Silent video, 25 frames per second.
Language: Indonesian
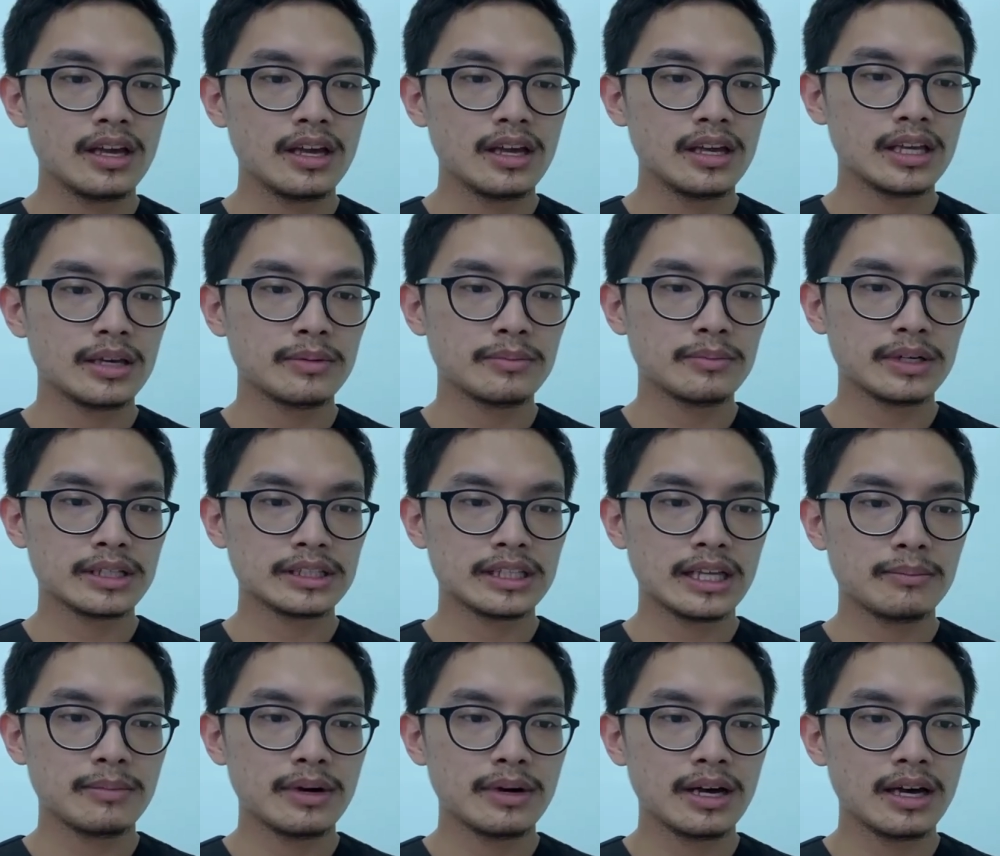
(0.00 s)
Yang
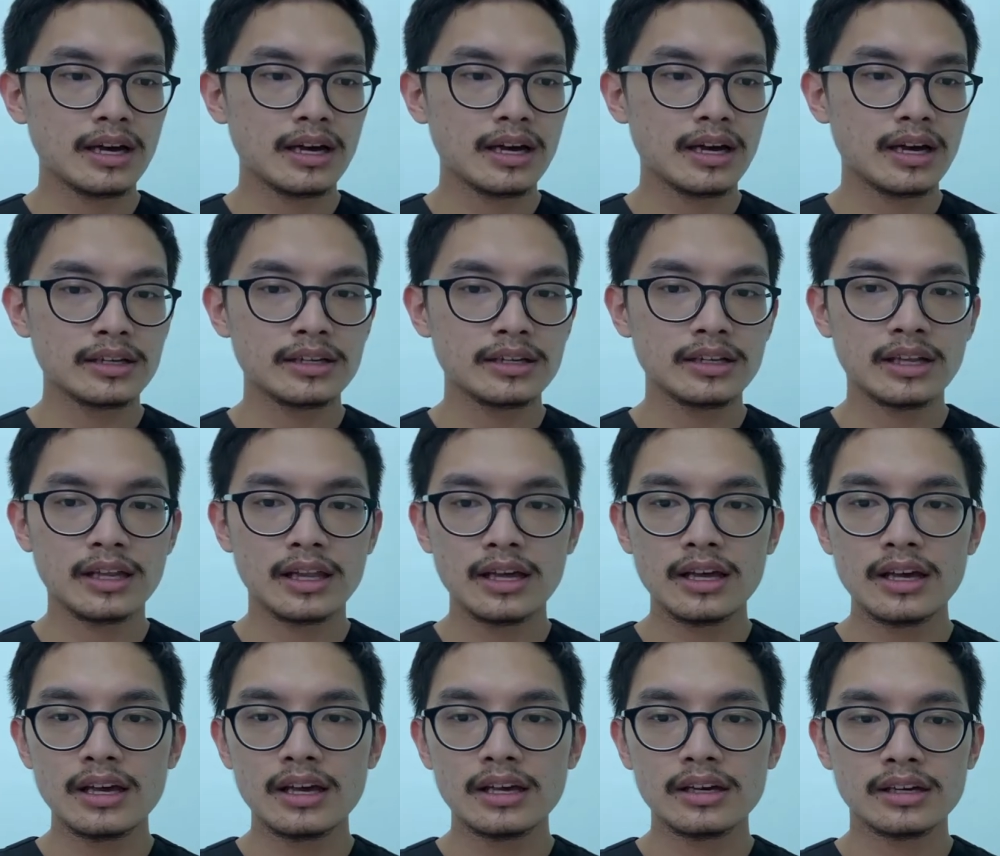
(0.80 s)
pertama
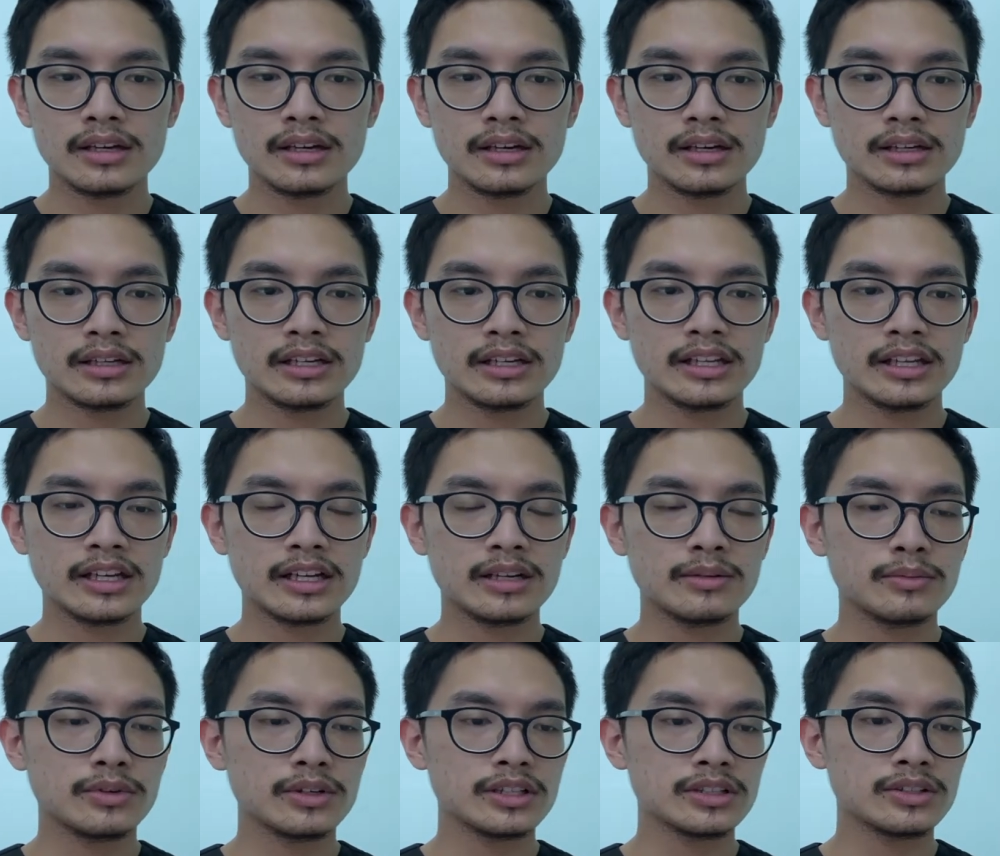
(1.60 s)
adalah uh, clinical
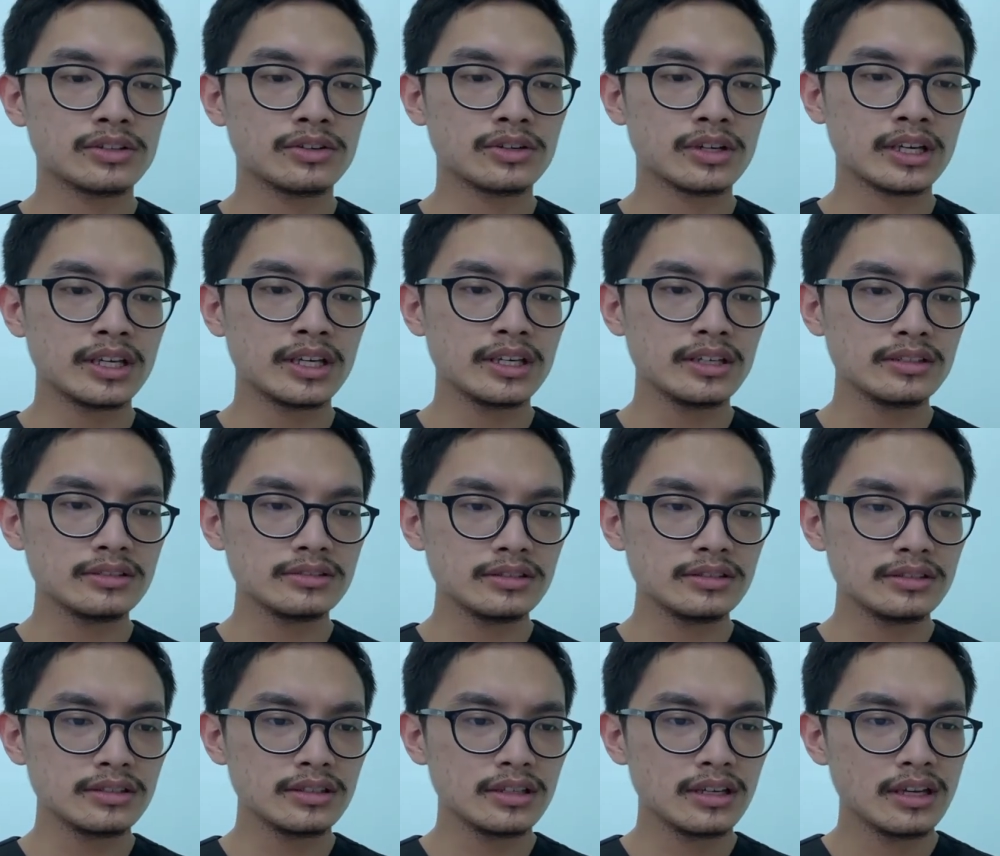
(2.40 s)
monitoring,
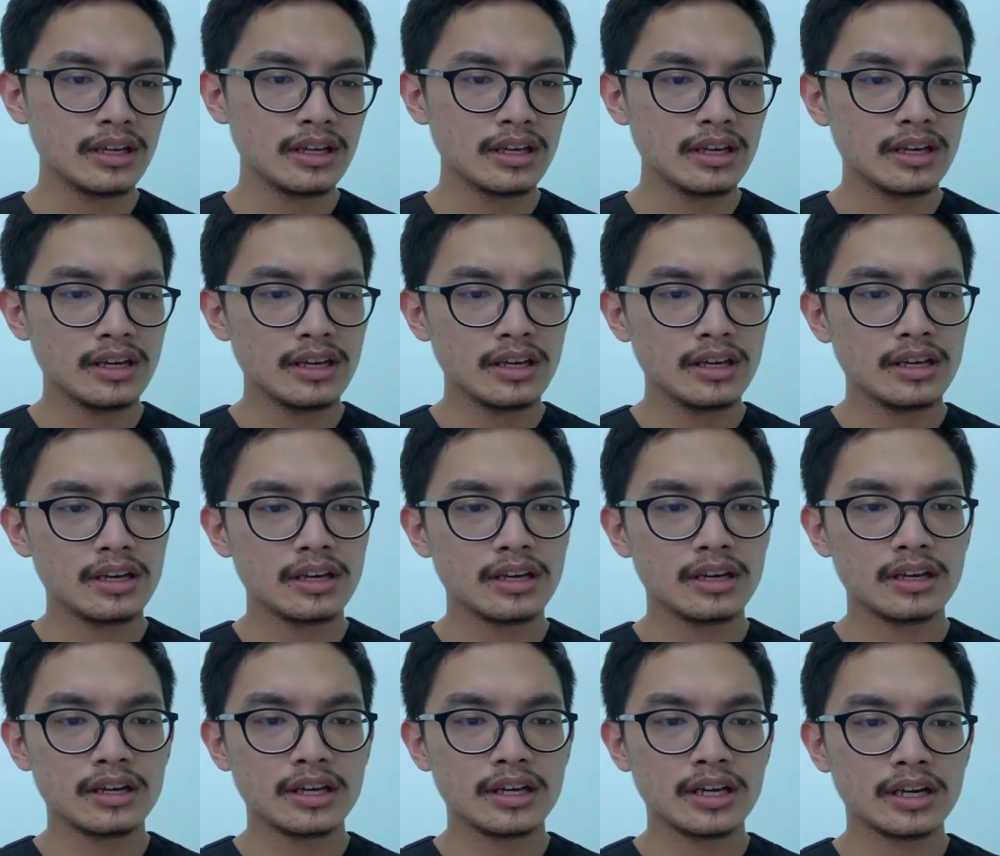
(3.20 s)

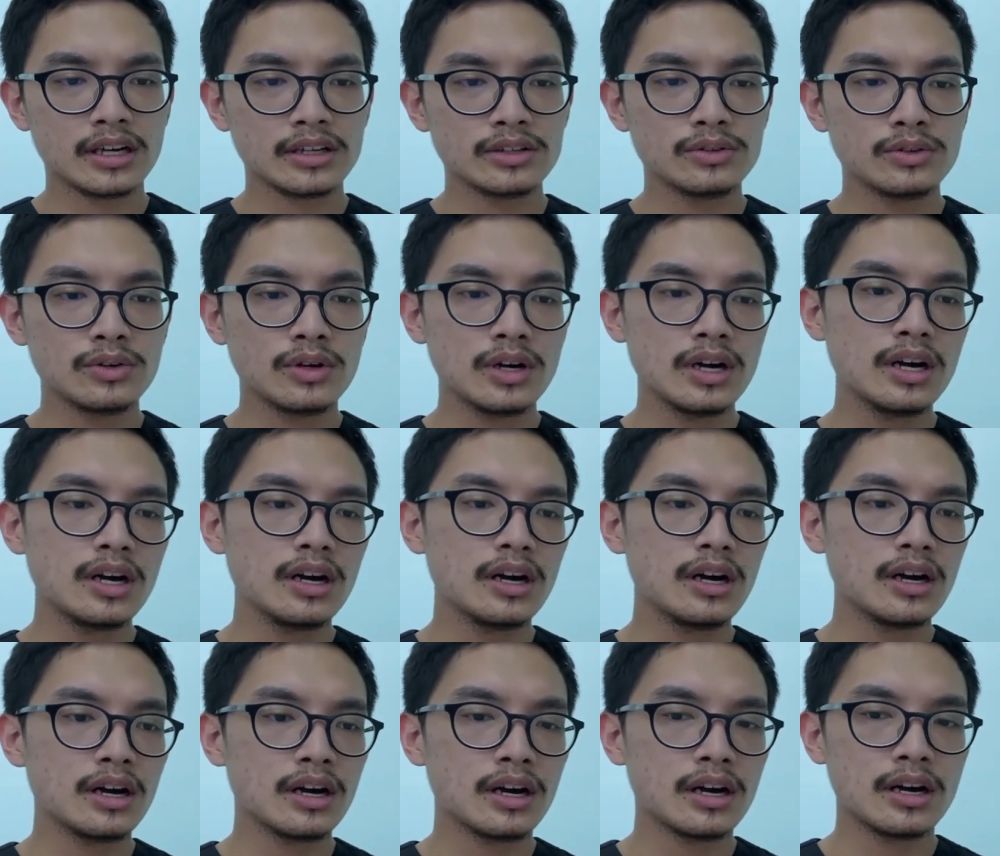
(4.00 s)
uh, yang
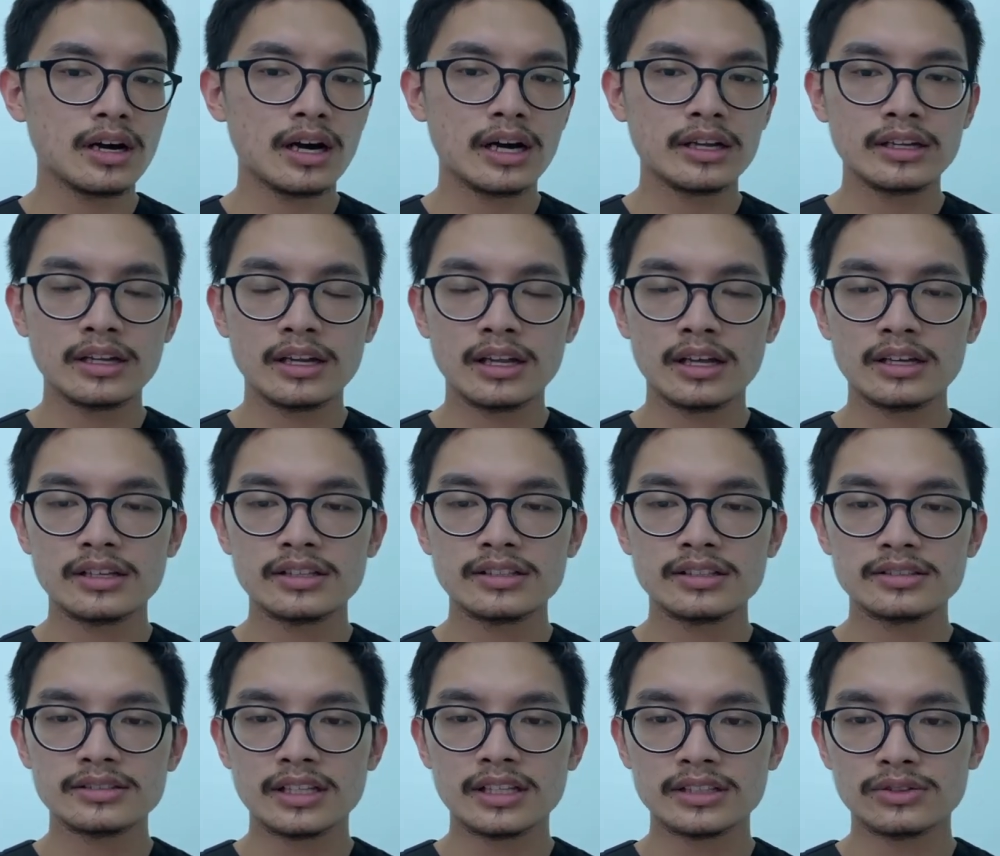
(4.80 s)
kedua uh, adalah
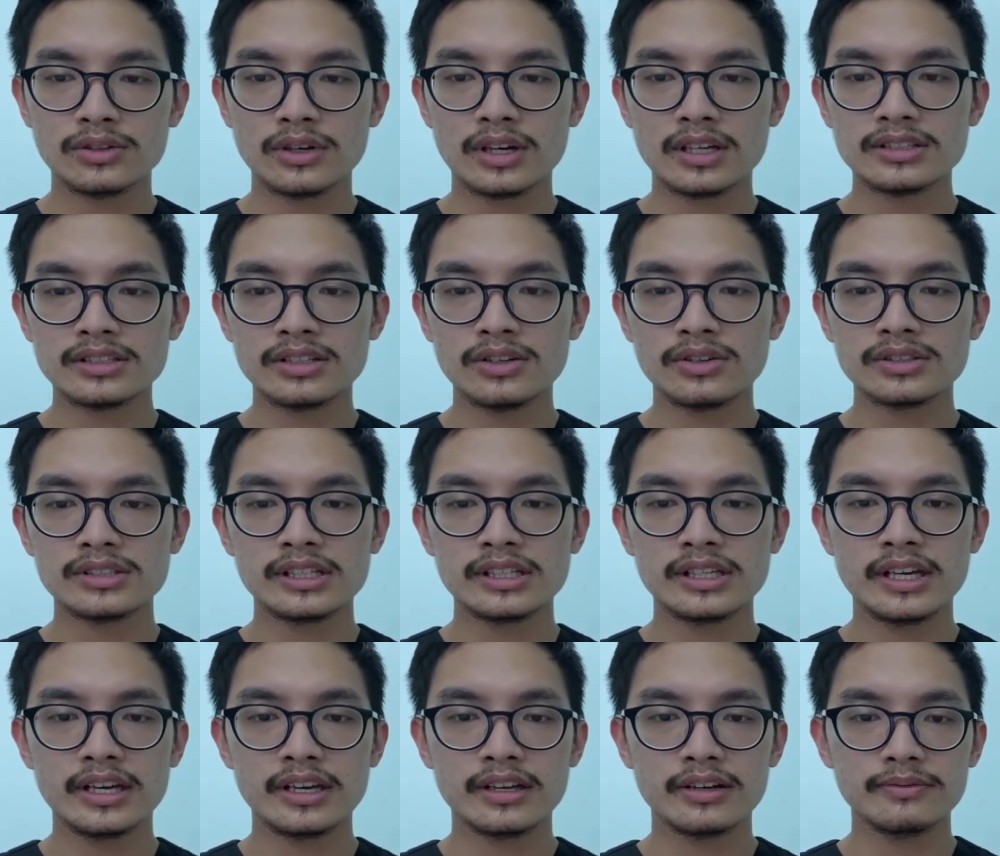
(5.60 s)
saturasi
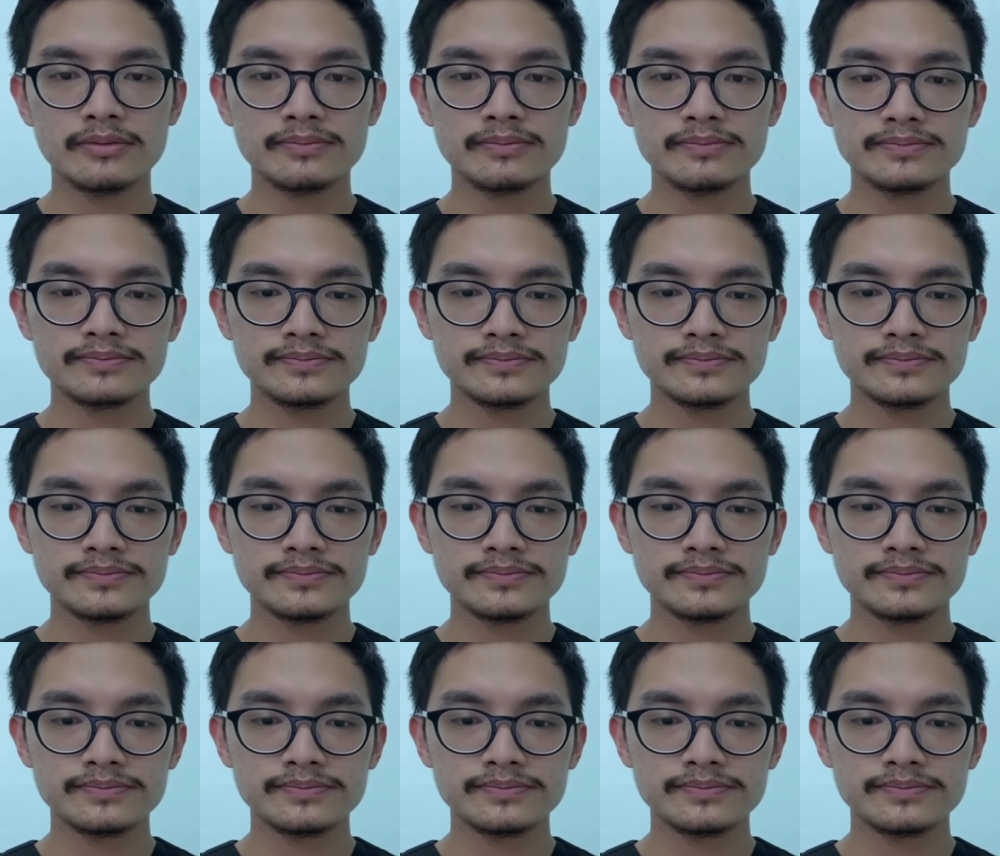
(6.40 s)
oksigen.